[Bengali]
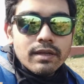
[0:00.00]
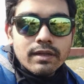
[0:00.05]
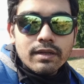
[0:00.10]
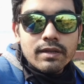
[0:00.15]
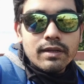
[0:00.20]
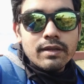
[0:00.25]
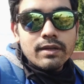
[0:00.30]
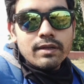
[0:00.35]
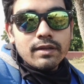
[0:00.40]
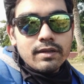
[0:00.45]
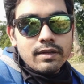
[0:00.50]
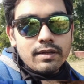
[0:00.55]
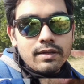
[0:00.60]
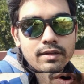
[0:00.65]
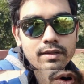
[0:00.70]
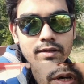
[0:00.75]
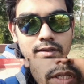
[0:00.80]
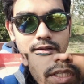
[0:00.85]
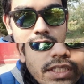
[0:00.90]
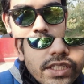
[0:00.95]
কিন্তু
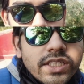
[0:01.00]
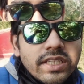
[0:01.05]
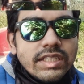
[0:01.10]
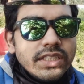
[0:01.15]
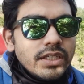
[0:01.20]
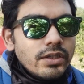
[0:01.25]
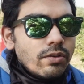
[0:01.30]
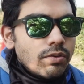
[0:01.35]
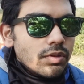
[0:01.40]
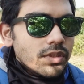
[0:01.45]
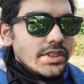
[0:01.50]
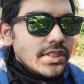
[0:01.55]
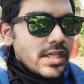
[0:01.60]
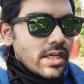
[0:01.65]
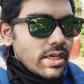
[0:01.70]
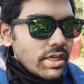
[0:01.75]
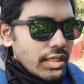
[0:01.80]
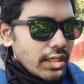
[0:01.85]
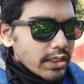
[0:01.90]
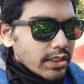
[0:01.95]
অরিজিনাল যে
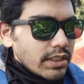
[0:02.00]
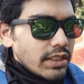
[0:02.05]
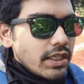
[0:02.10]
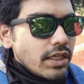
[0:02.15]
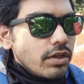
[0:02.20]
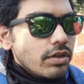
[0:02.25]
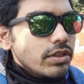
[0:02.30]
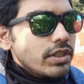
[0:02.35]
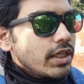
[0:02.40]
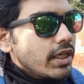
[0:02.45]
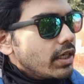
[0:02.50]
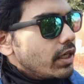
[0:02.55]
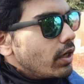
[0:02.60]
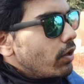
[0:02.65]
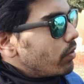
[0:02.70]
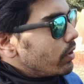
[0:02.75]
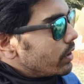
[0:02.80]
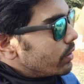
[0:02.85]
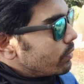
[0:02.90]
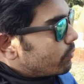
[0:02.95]
গোরস্থানটা ছিল সেটা অনেক
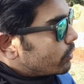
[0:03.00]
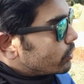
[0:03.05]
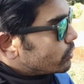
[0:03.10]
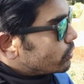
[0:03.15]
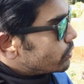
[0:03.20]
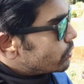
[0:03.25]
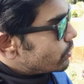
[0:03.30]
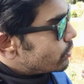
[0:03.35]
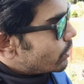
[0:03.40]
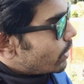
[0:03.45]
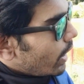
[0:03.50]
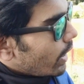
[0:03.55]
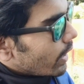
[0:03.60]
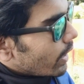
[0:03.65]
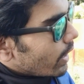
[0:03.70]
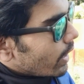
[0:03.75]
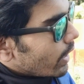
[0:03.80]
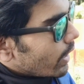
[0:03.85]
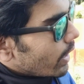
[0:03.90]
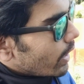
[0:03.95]
বছর আগে
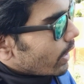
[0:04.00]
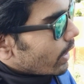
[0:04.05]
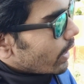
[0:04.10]
অনেক